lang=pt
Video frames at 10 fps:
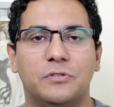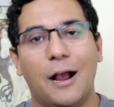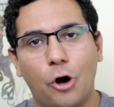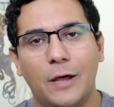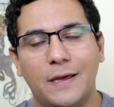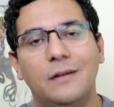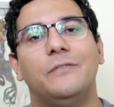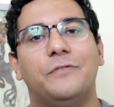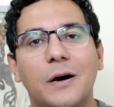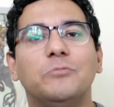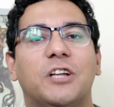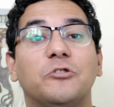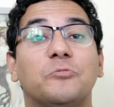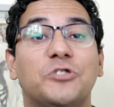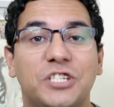Agora, vamos
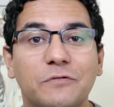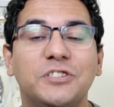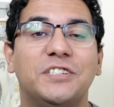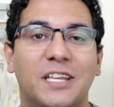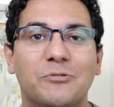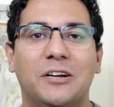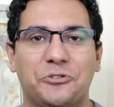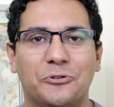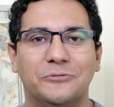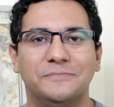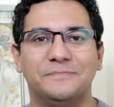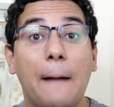aos motivos de ter um cachorro.